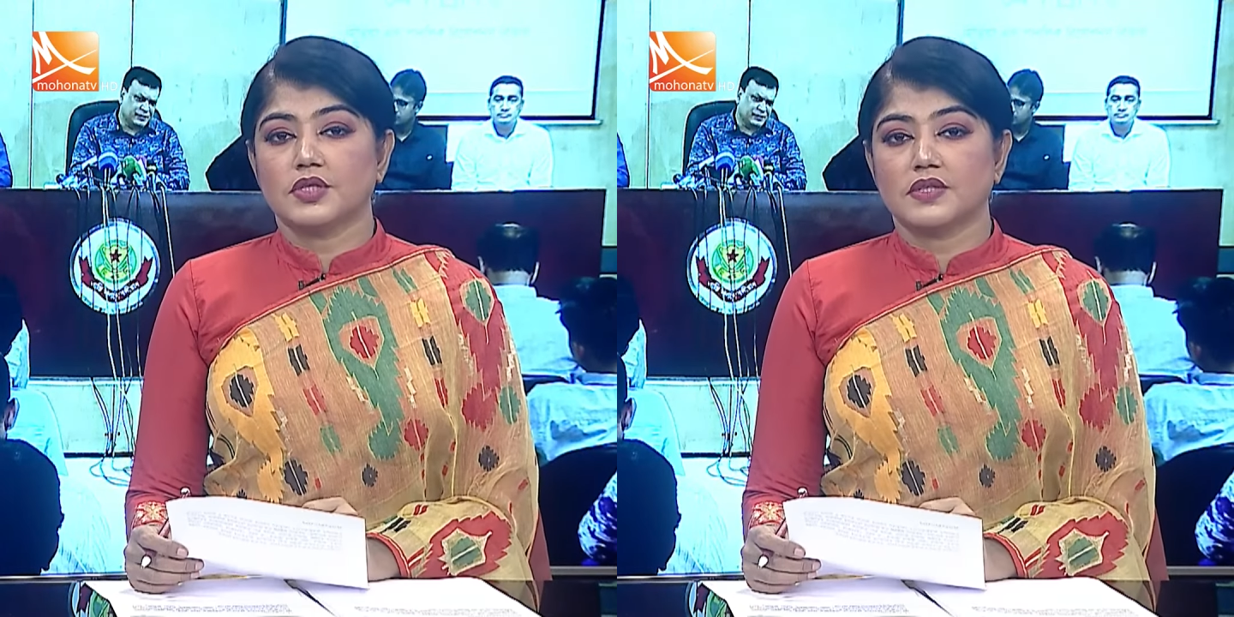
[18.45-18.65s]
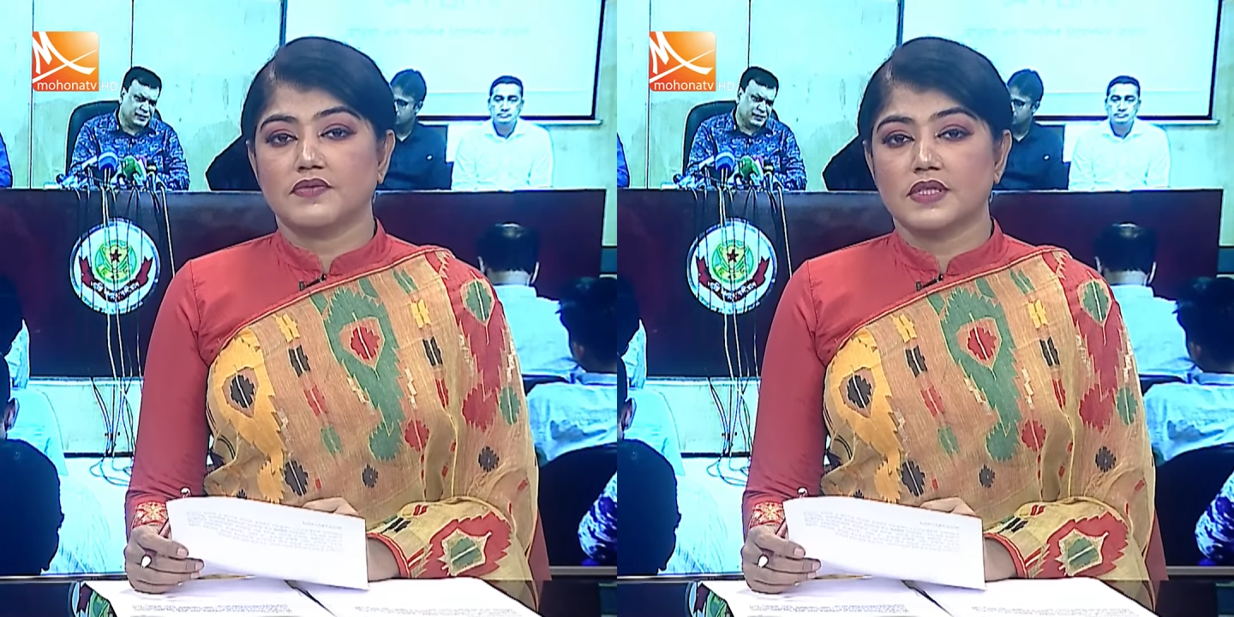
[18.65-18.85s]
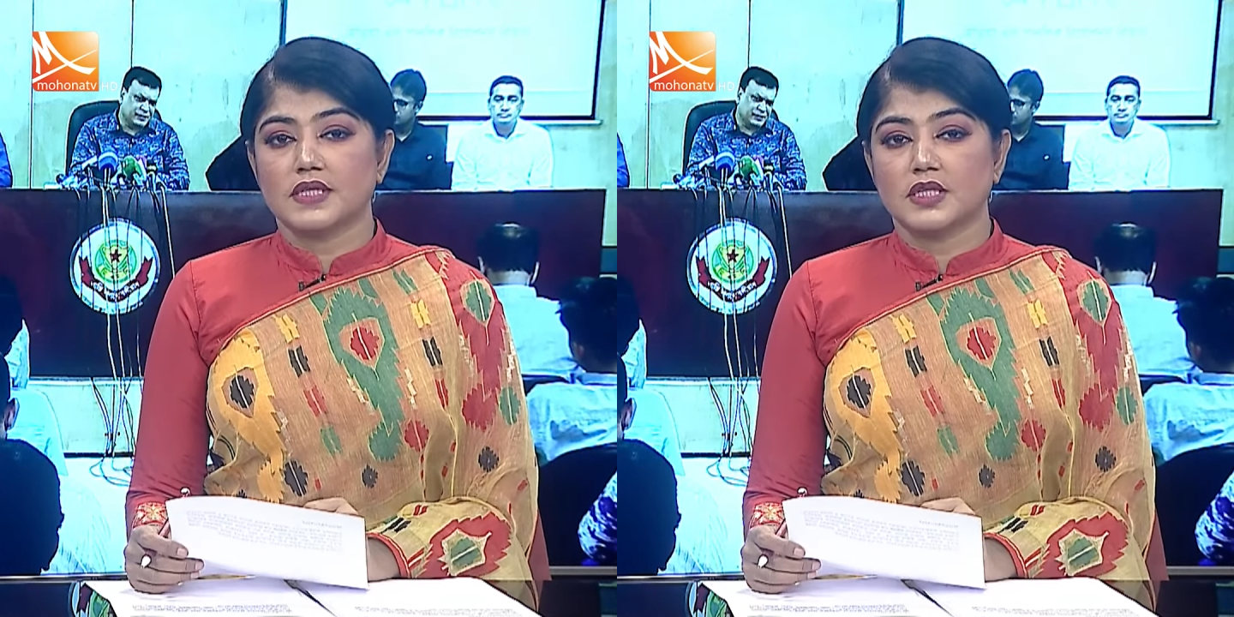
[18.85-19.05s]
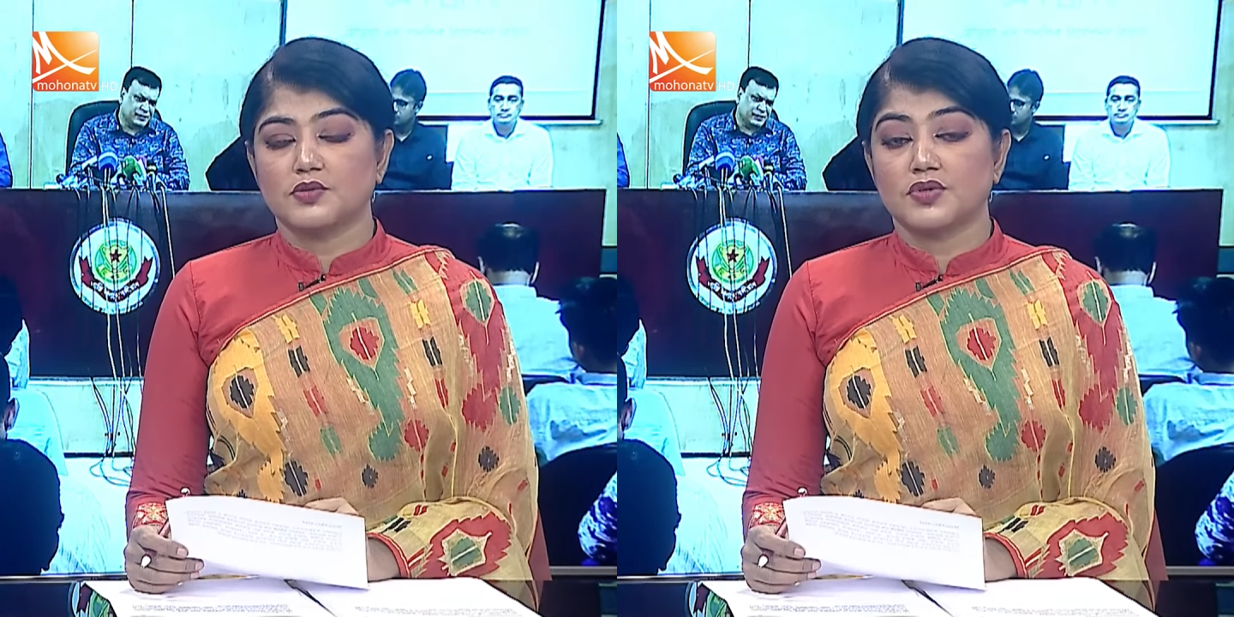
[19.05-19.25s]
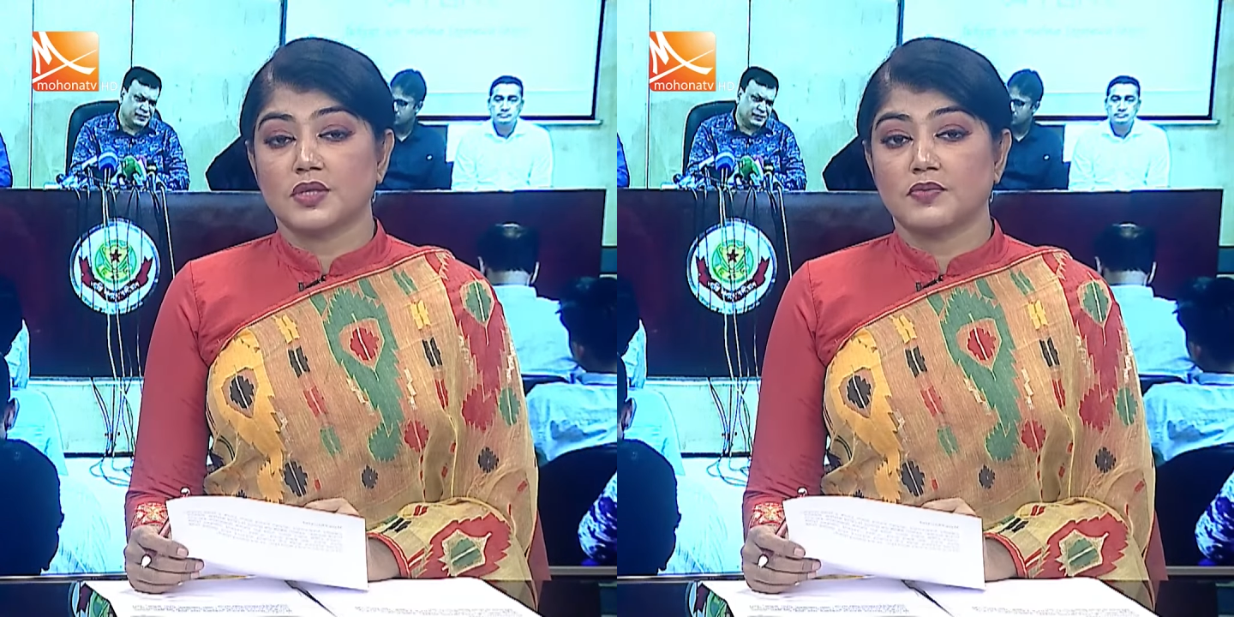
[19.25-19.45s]
ডিভিসি
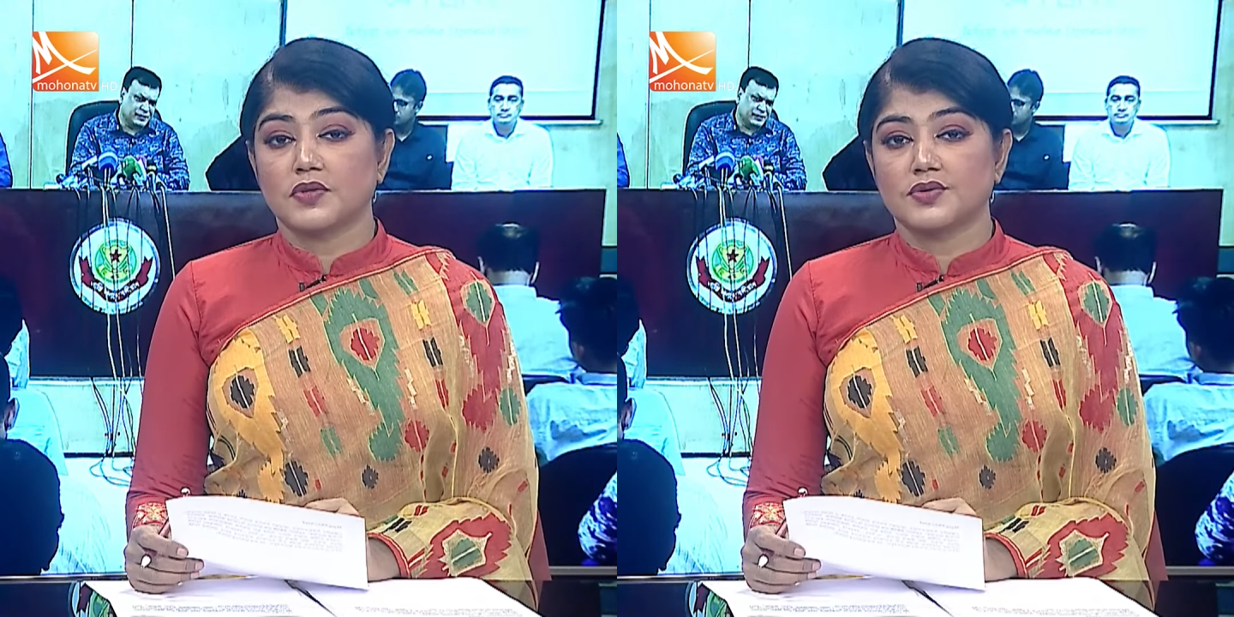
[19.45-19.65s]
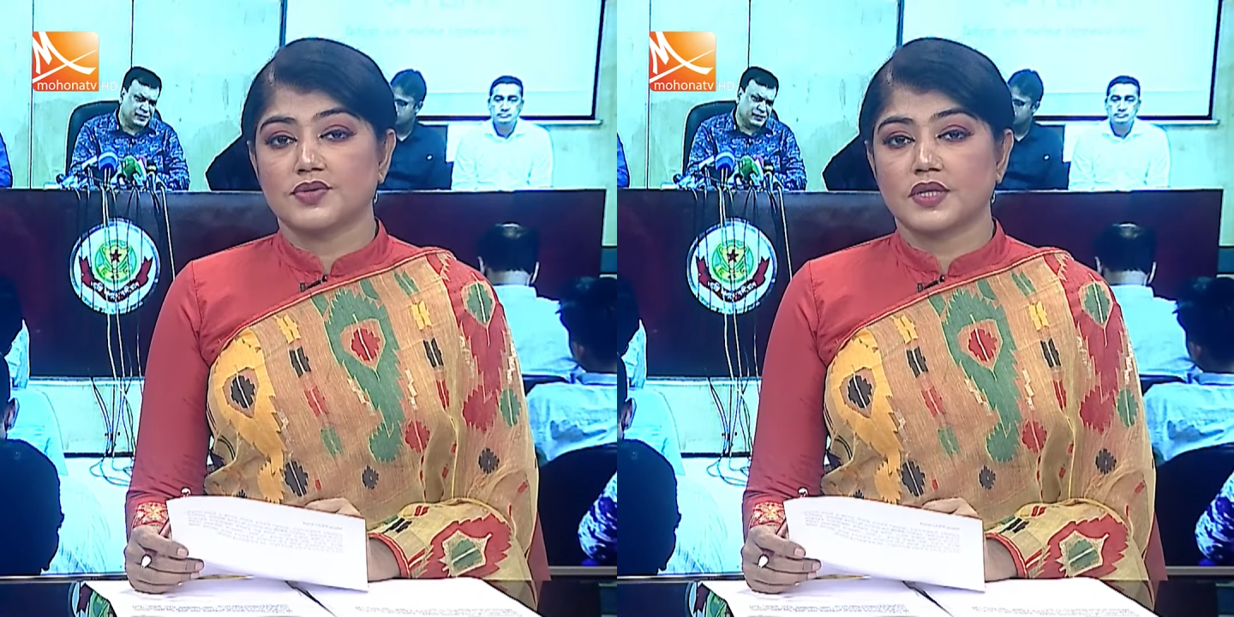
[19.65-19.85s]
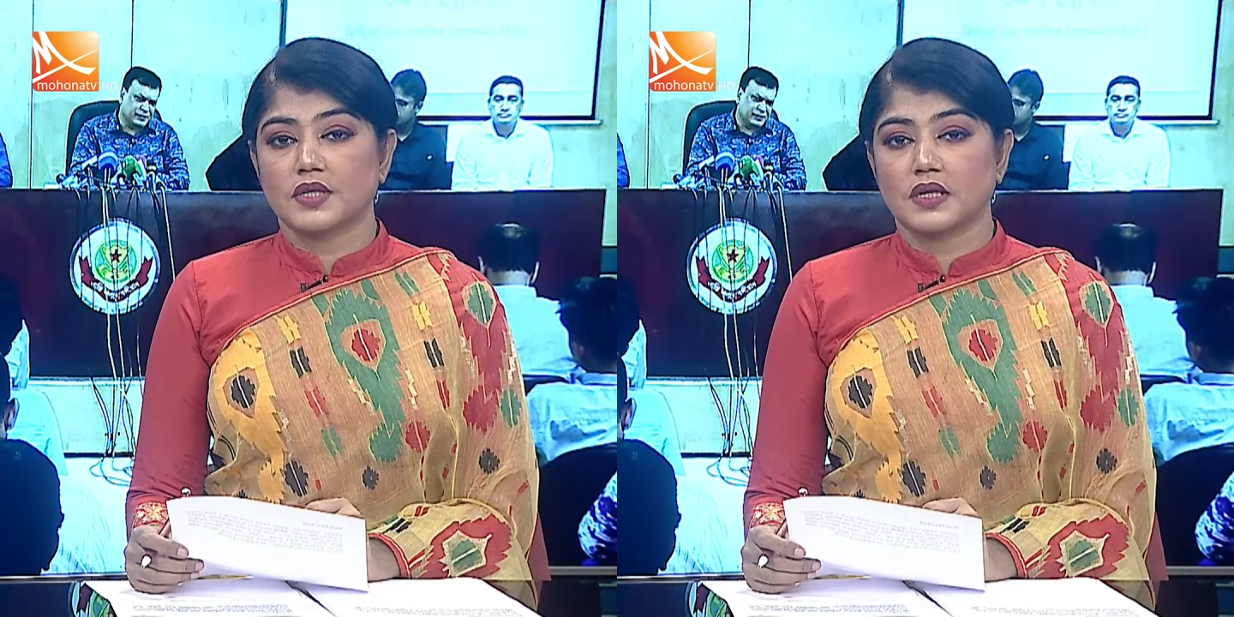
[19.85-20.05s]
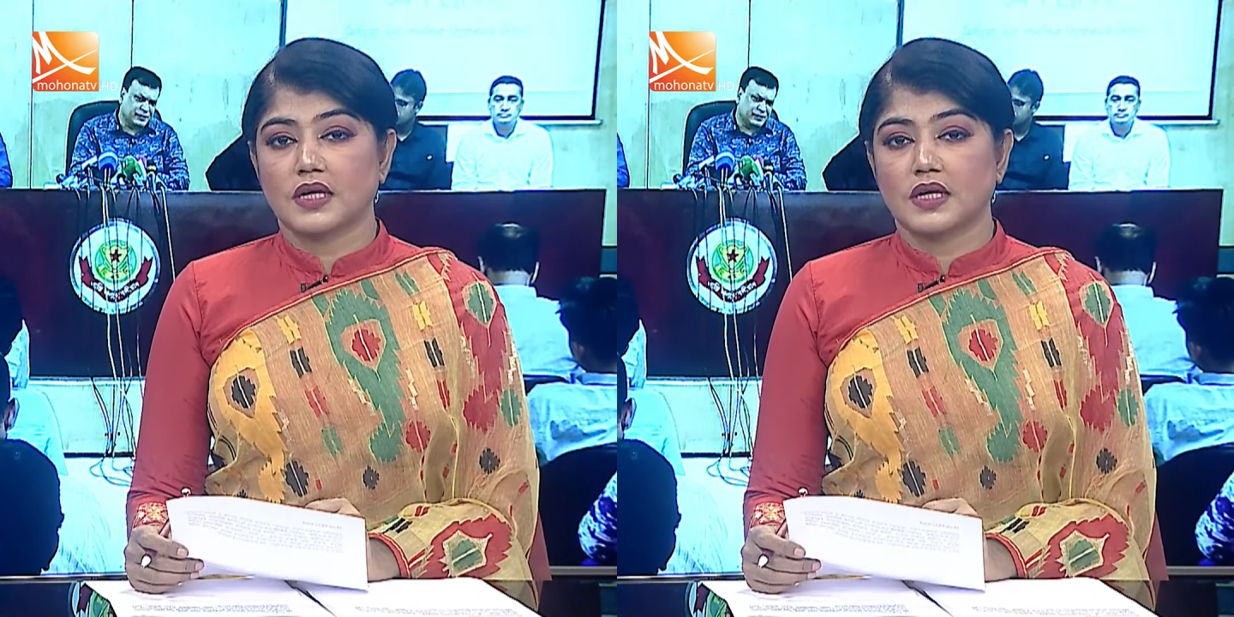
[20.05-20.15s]
নিউজের প্রডিউসার